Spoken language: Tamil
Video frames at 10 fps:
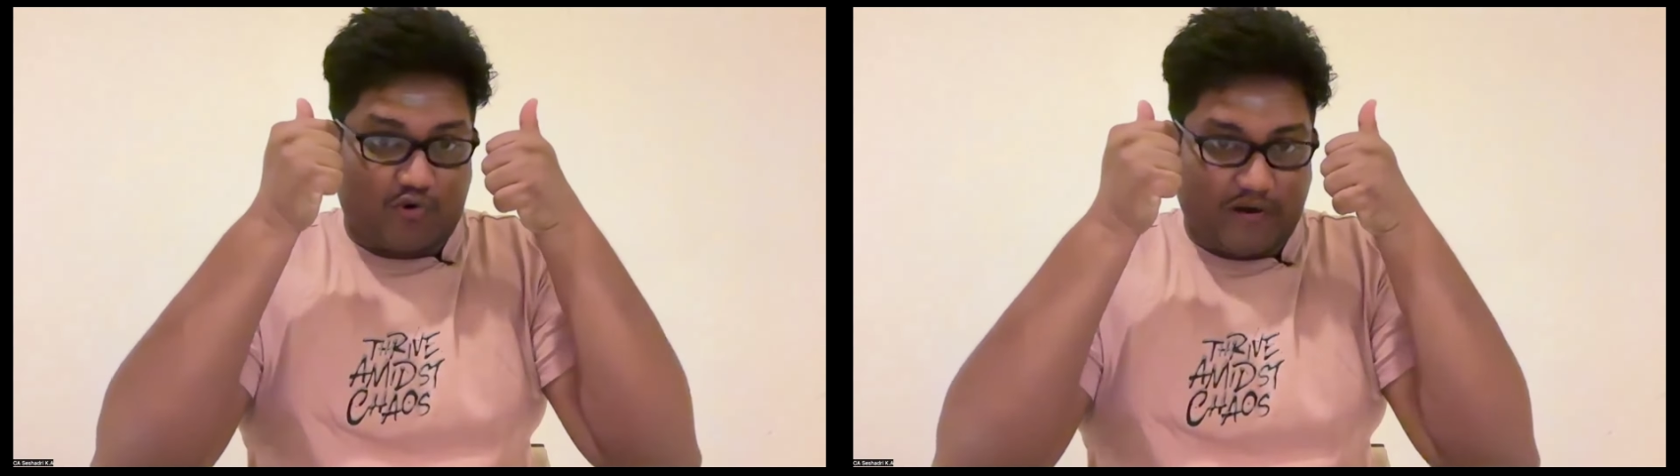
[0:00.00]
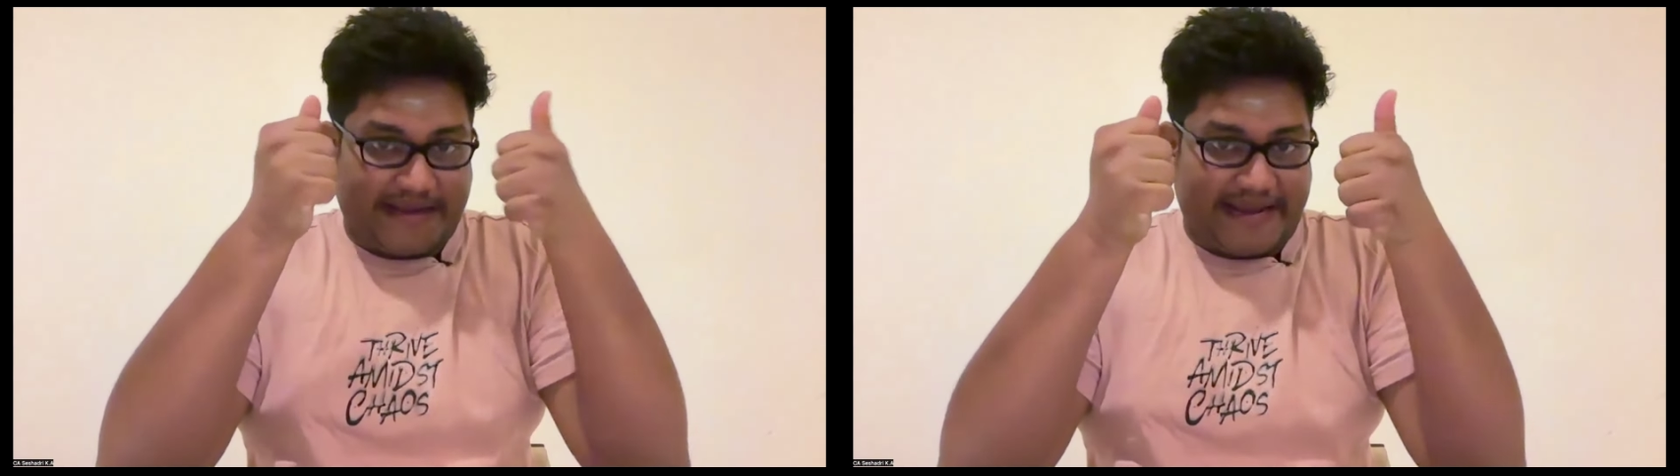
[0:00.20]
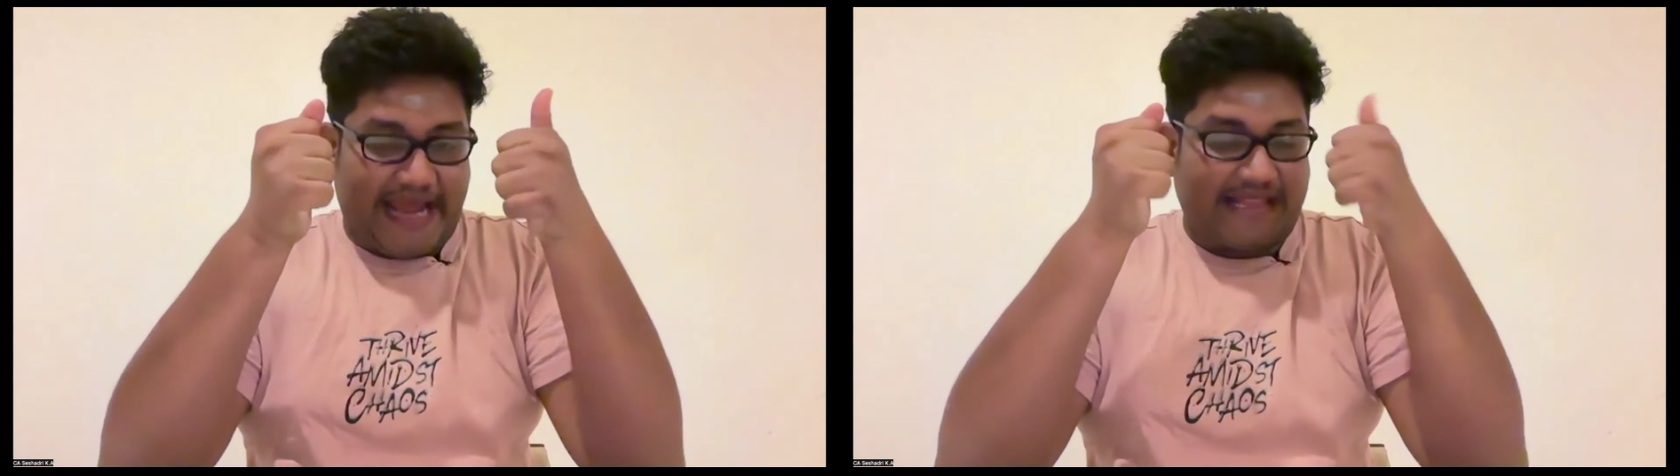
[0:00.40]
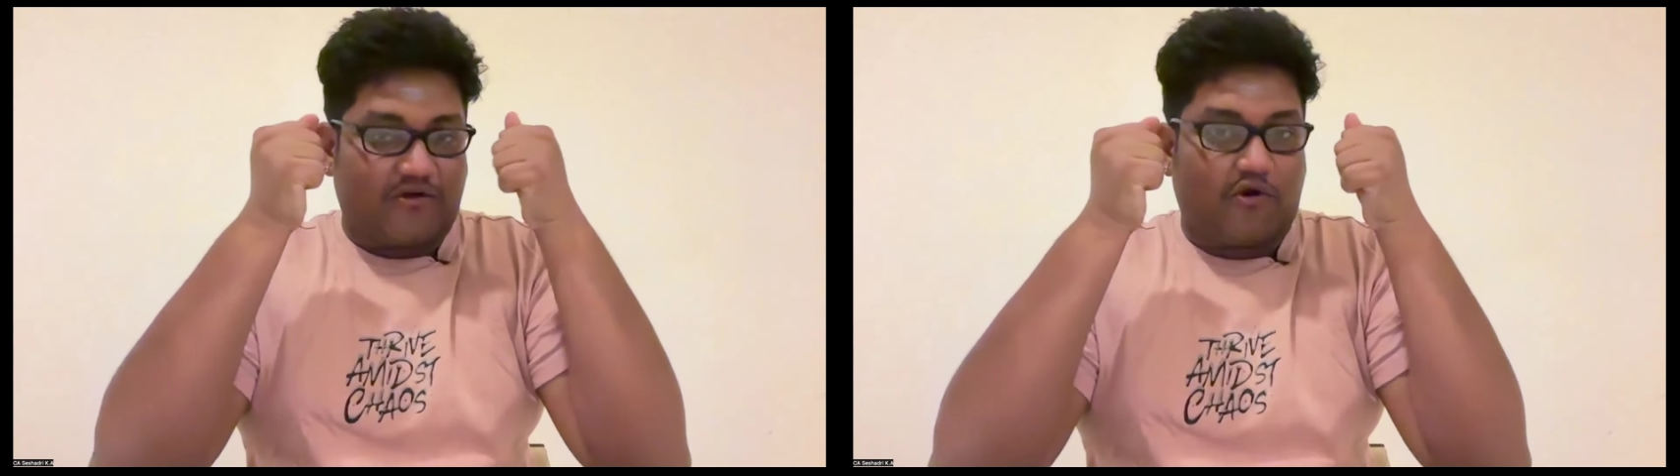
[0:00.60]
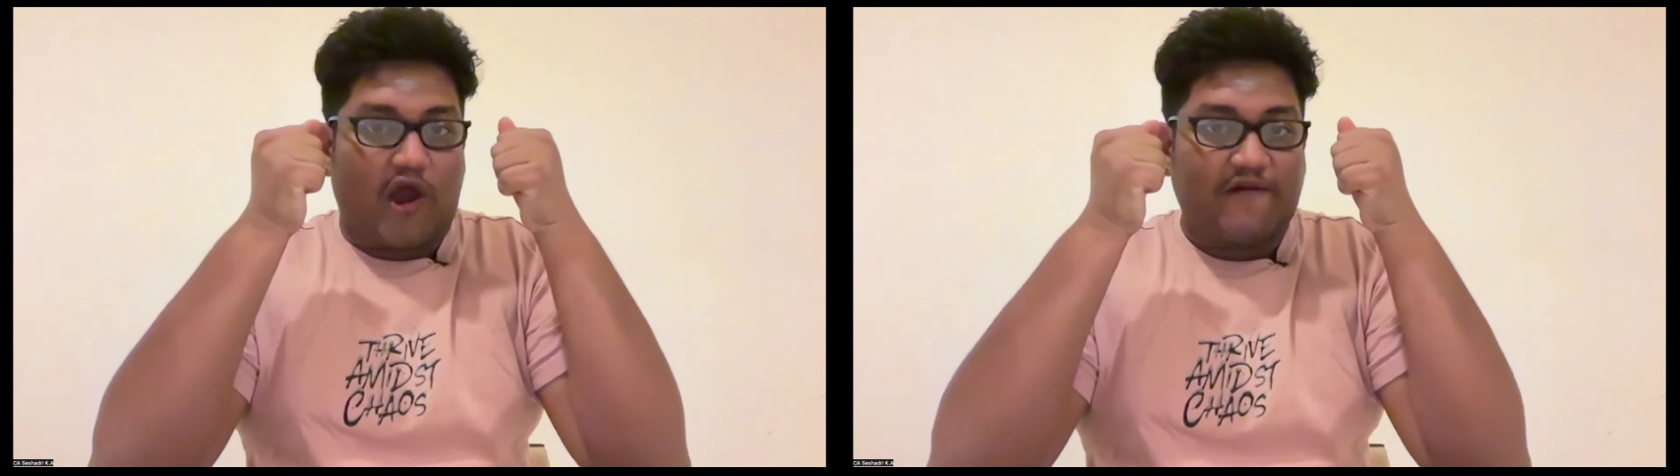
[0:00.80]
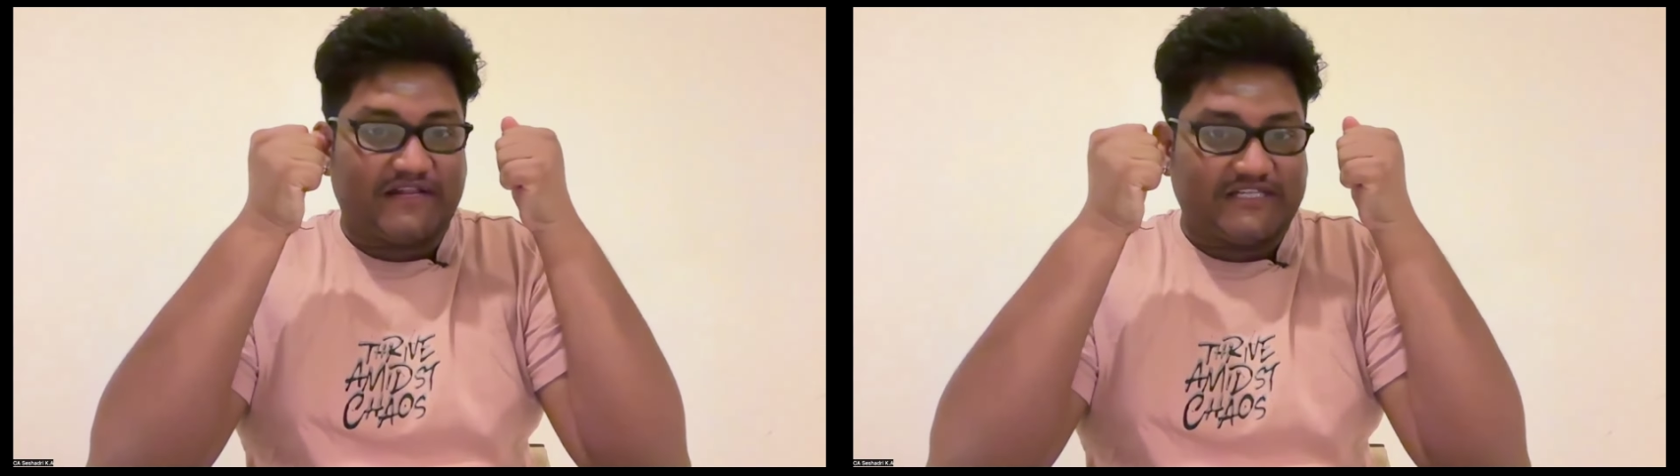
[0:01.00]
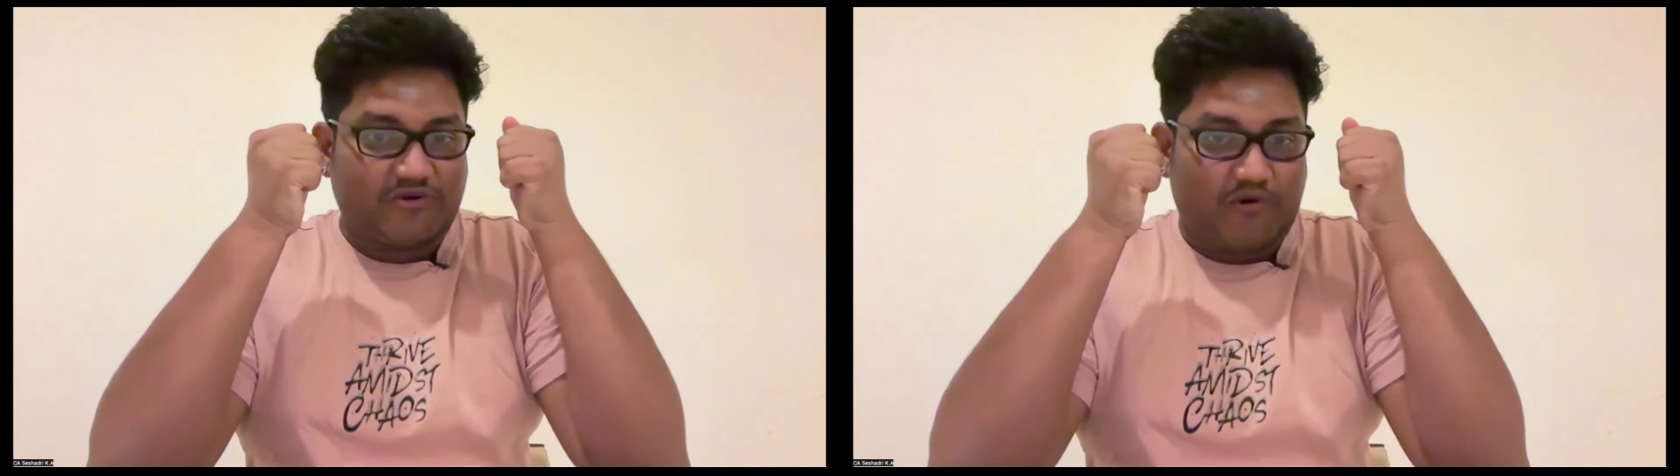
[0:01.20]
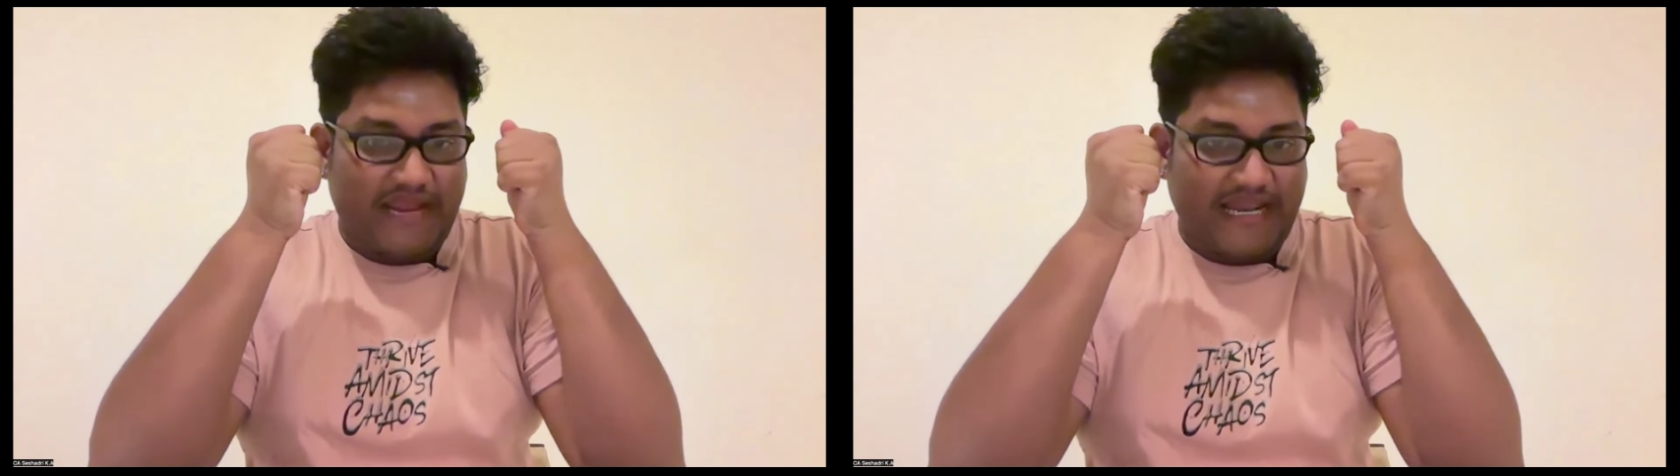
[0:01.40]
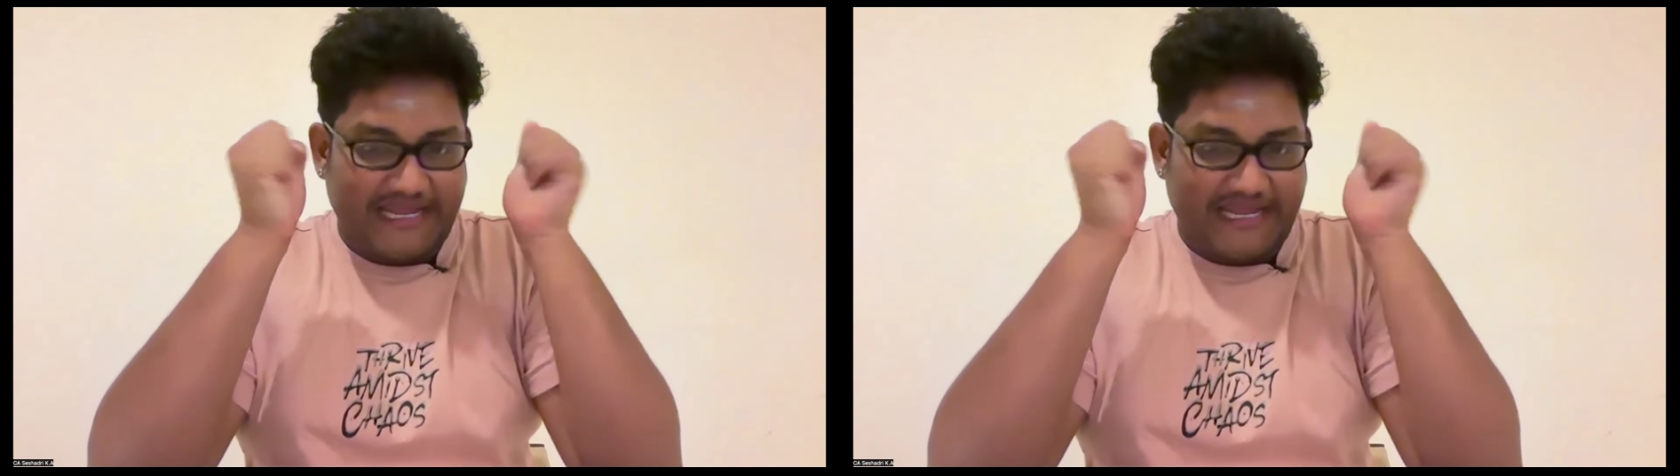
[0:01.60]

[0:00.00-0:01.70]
கொடுக்குறேன் அந்த கான்ஃபிடன்ஸோடயே